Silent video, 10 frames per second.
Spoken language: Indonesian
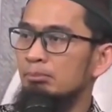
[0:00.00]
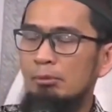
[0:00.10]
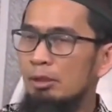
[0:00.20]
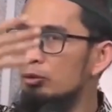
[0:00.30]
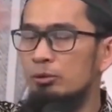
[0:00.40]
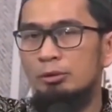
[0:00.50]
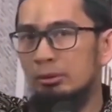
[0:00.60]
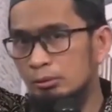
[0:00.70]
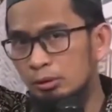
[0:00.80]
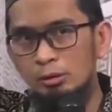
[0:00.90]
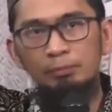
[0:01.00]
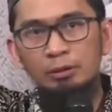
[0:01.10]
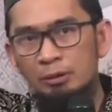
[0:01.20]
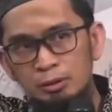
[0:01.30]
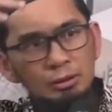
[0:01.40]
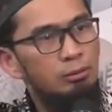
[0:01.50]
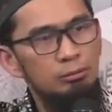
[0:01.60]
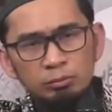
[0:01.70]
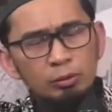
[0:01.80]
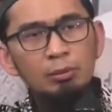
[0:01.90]
Bajunya, kitab-kitab ini
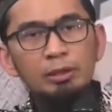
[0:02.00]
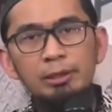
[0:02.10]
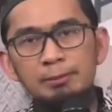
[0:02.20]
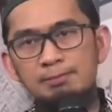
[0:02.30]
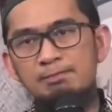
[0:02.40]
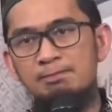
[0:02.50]
dibagikan.